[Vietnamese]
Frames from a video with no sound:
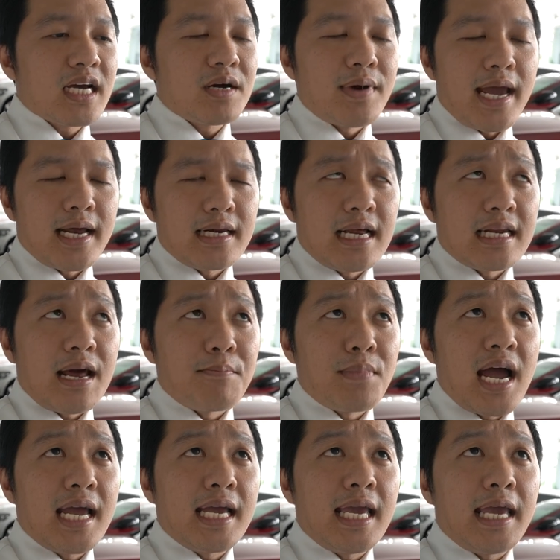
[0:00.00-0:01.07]
các bạn là năm
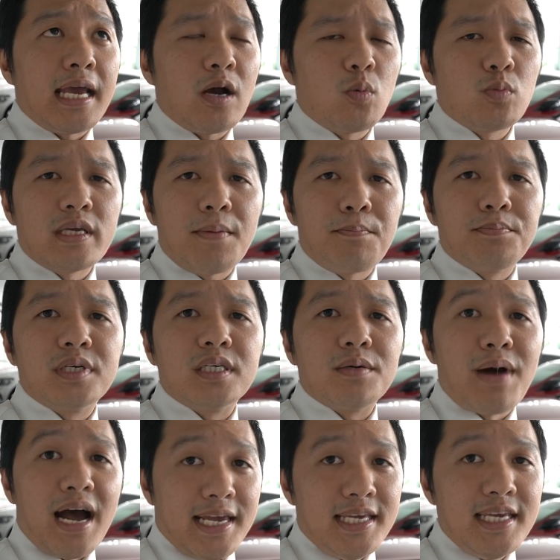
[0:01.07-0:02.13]

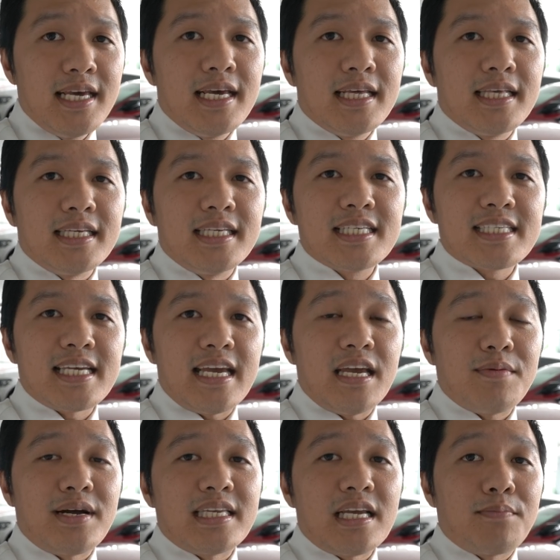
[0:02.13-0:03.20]
2017 thì chiếc xe
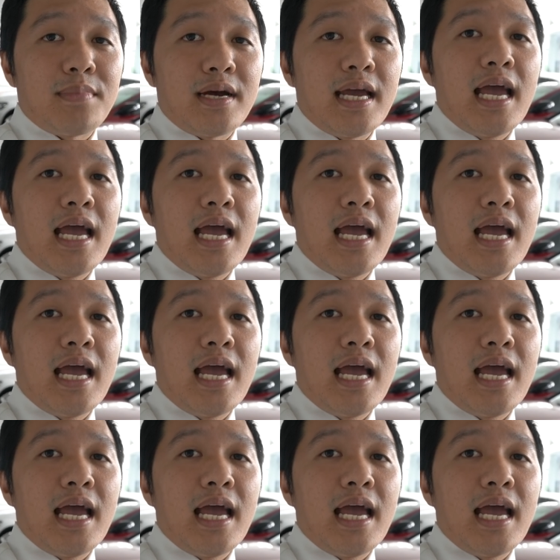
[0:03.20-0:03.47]
E300